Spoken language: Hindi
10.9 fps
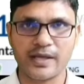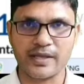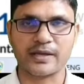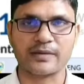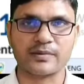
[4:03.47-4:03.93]
का
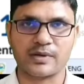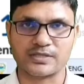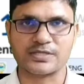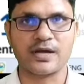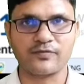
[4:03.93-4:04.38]
ये एक
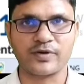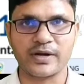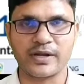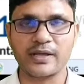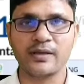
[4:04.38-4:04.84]
अच्छा
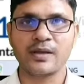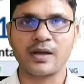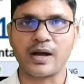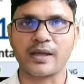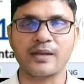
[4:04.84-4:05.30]
फंड है
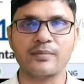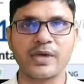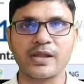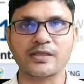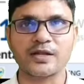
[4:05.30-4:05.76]
अगेन
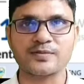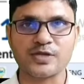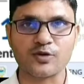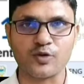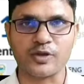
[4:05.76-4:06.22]
मेरी तरफ
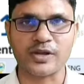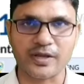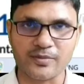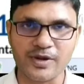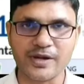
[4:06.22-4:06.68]
से कोई
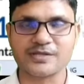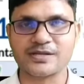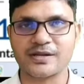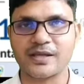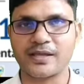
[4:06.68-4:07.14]

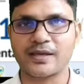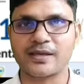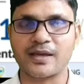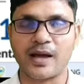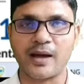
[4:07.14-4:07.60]
रिकमेंडेशन नहीं है
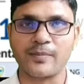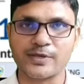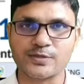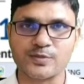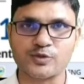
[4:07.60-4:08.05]
कि आप
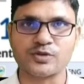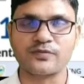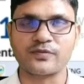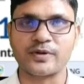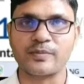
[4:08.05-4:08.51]
इस
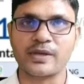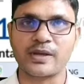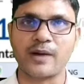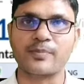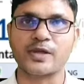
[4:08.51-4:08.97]
म्यूचुअल फंड में
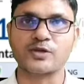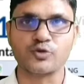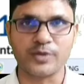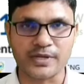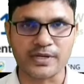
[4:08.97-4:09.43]
अपना
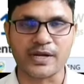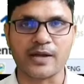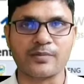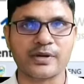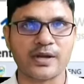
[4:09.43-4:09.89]
जो भी
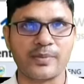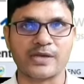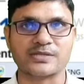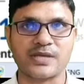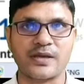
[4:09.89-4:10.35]
रिटायरमेंट का
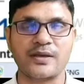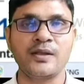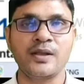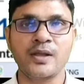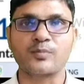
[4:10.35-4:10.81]
पैसा है
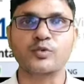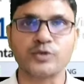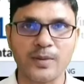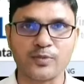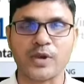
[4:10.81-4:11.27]

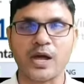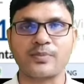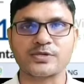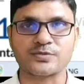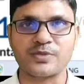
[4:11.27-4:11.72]
पूरा पूरा
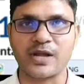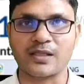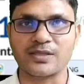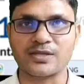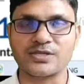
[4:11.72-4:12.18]
आप इसमें
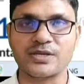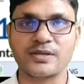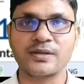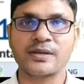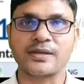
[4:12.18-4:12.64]
डाल
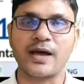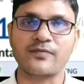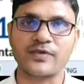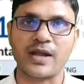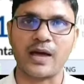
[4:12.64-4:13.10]
दीजिए या
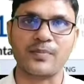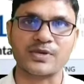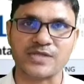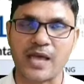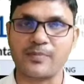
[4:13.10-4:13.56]
फिर आप
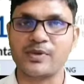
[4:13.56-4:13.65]
एस